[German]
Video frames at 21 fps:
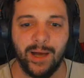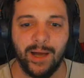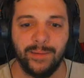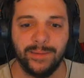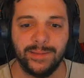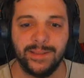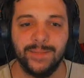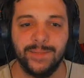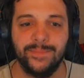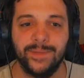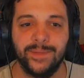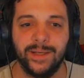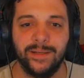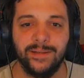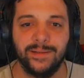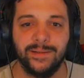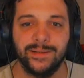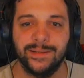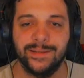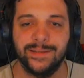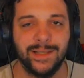Aber es gibt eine
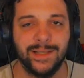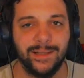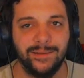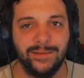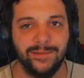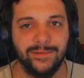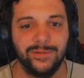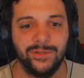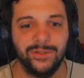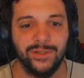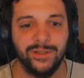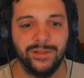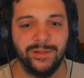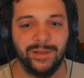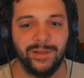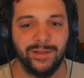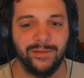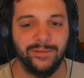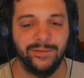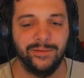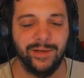interessante Geschichte,
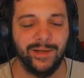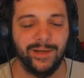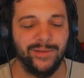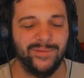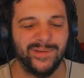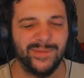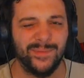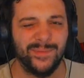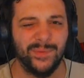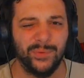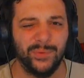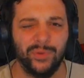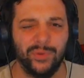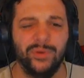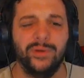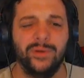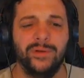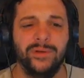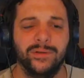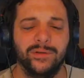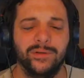eine etwas bedrückende